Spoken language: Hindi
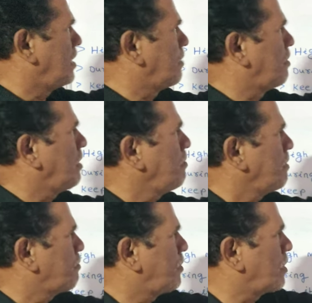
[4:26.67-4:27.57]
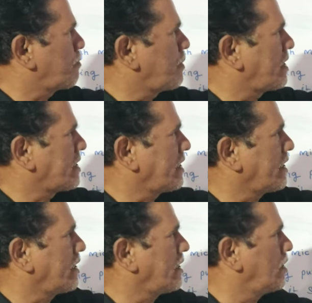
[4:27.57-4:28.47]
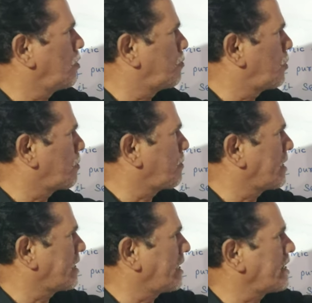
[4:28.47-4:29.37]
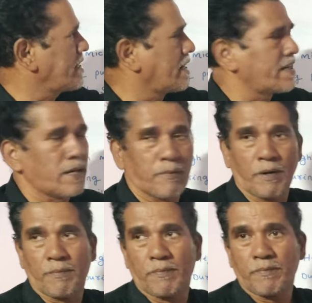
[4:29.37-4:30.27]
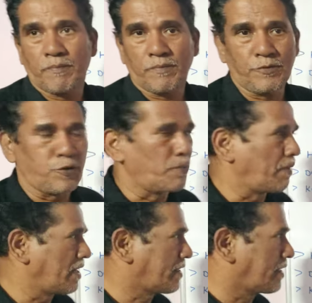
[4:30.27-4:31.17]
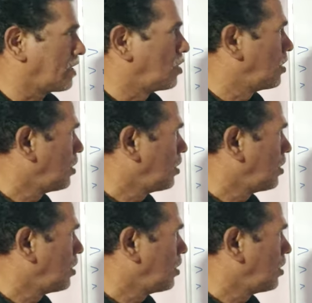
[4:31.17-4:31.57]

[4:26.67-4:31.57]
एवब फोर पॉइंट फोर पॉइंट एट एंड एब जो माइक है